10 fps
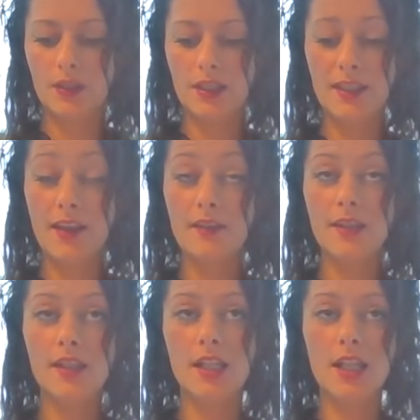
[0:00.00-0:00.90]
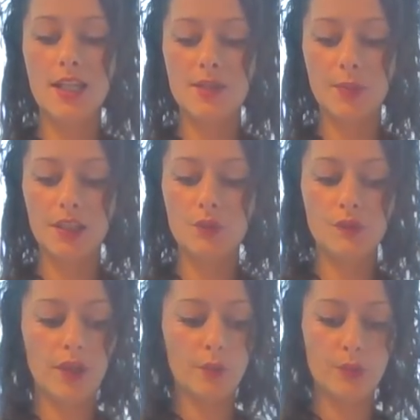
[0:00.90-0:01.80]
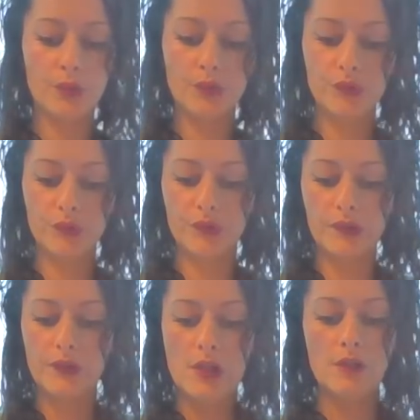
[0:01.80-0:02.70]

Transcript: Et gardez l'esprit ouvert pour d'autres.